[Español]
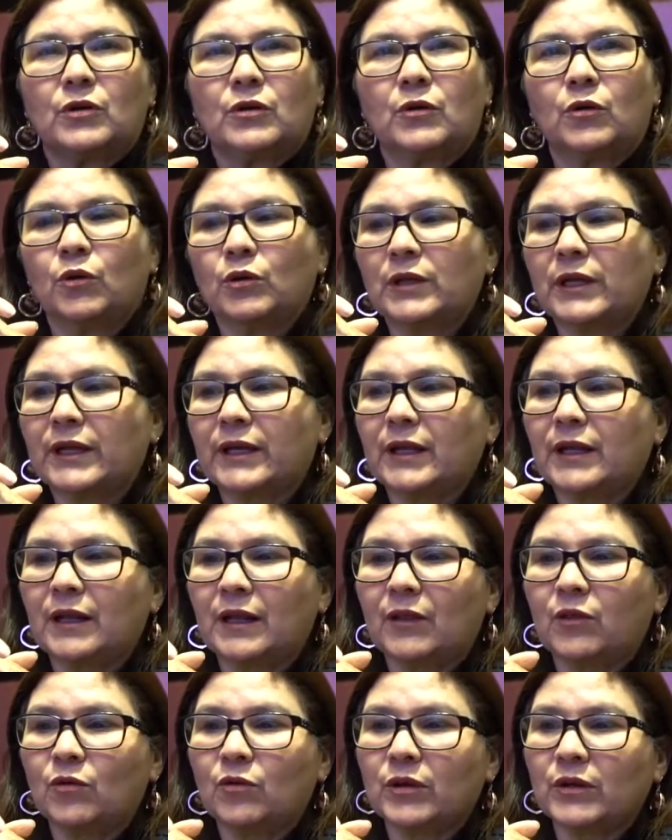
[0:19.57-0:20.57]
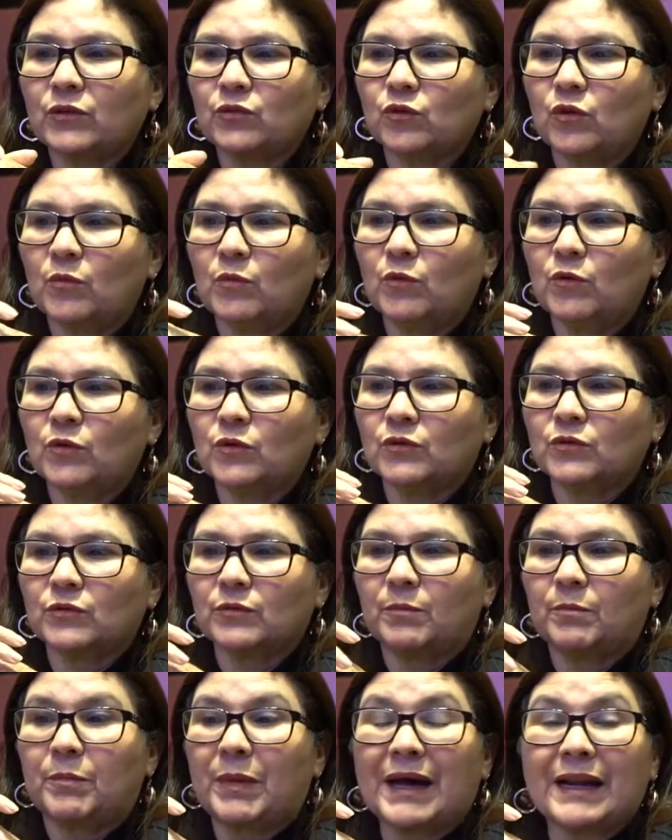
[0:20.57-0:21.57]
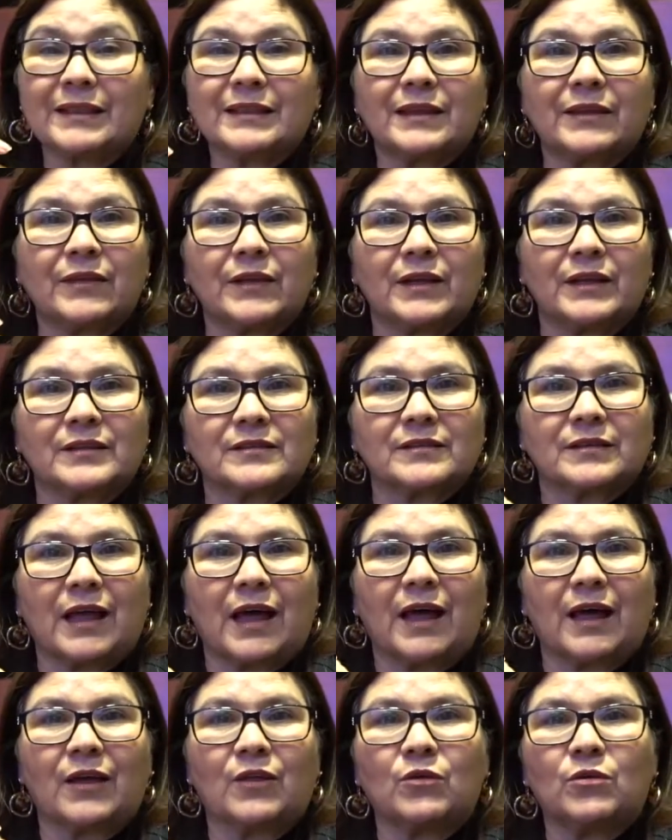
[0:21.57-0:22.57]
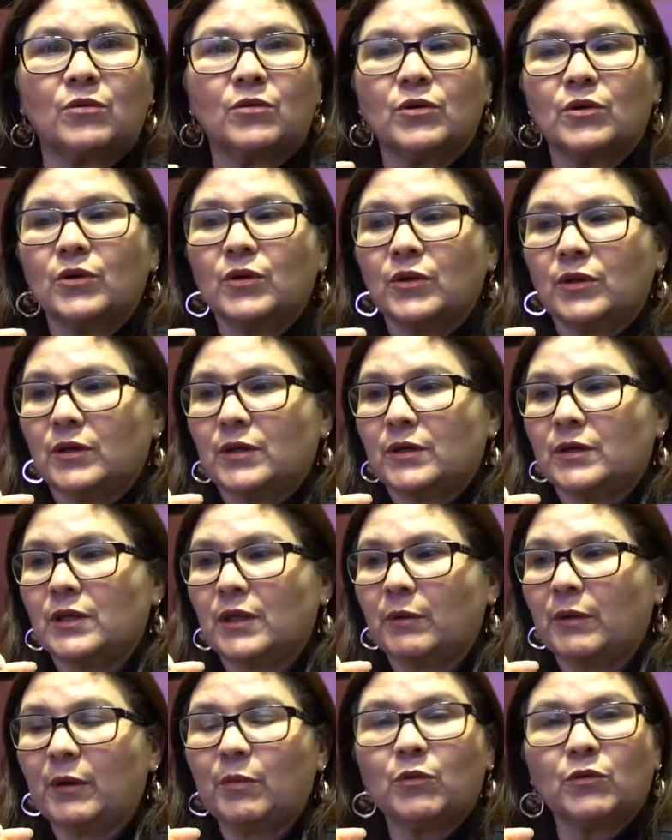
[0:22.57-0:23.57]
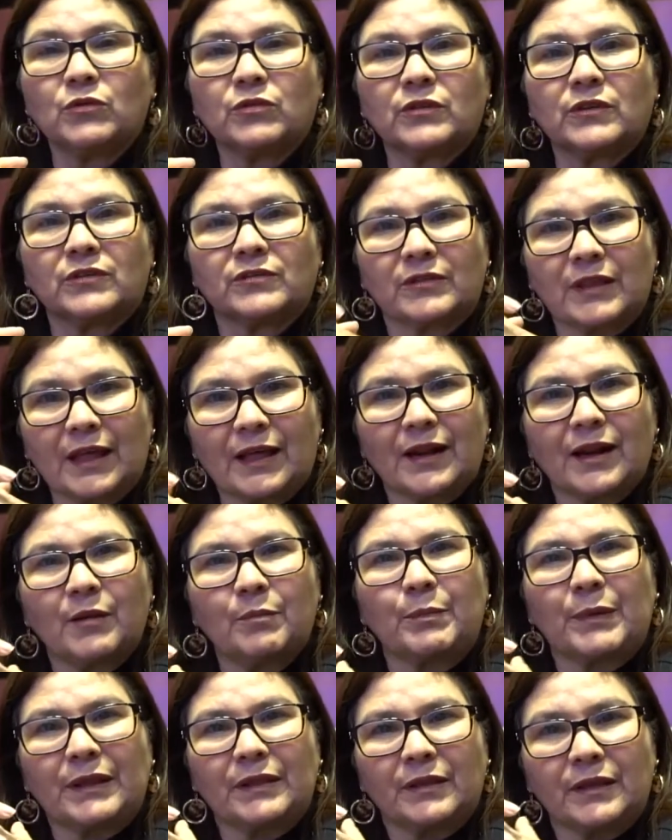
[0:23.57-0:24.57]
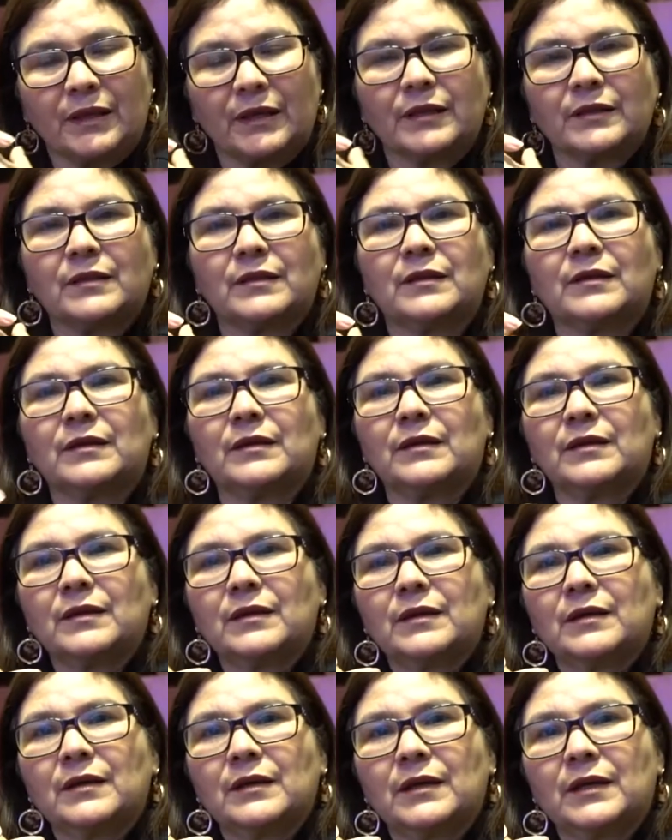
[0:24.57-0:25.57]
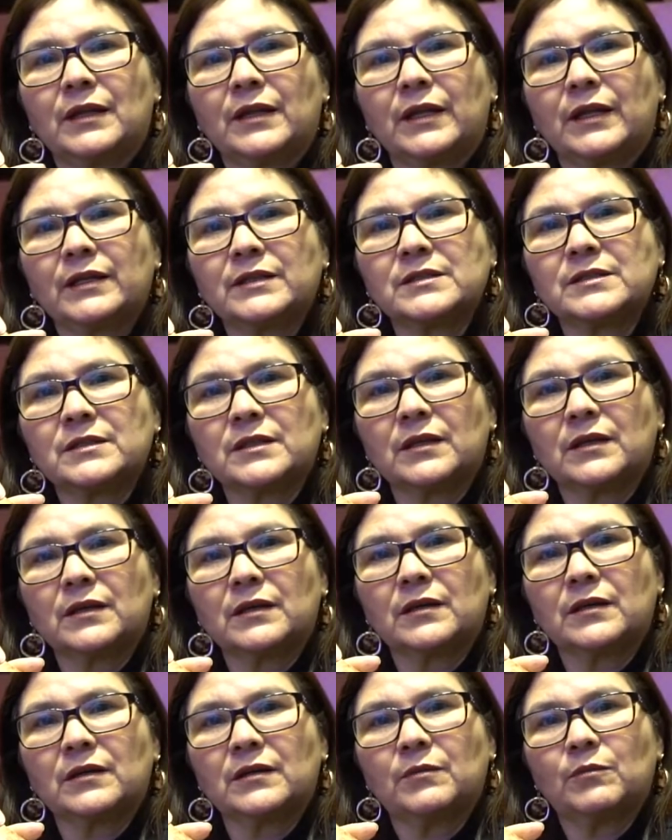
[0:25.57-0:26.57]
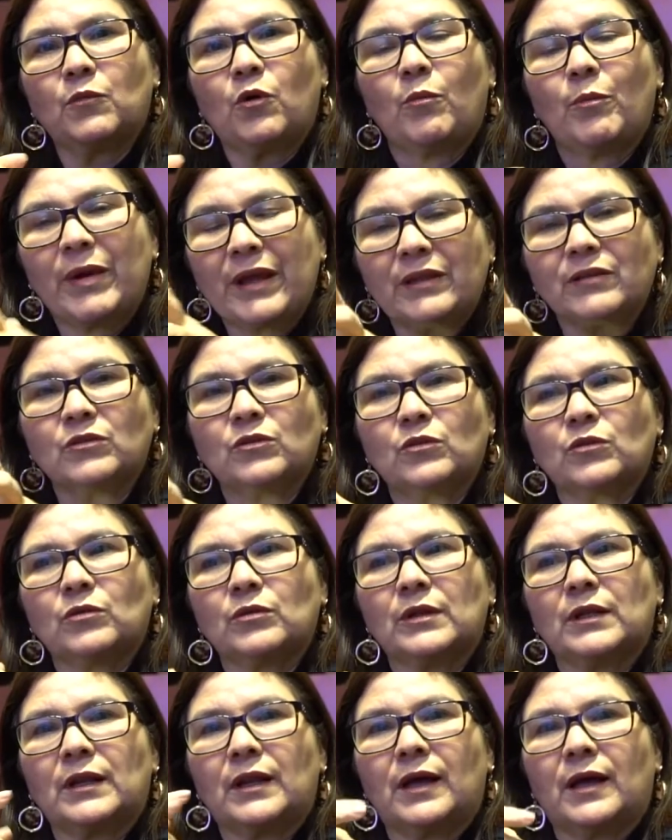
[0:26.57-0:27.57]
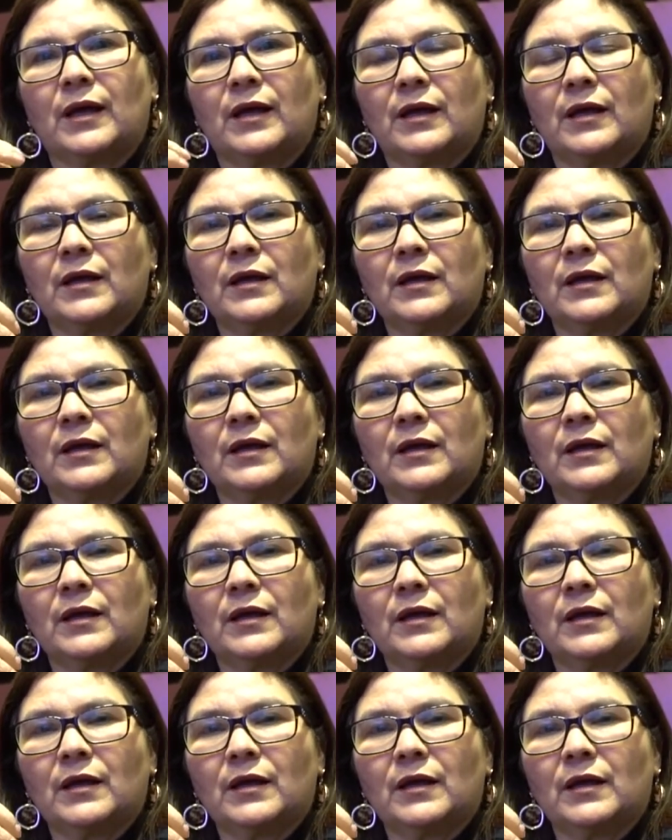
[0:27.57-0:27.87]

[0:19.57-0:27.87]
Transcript: Los legisladores somos parte del Estado y debemos estar al pendiente en este momento de la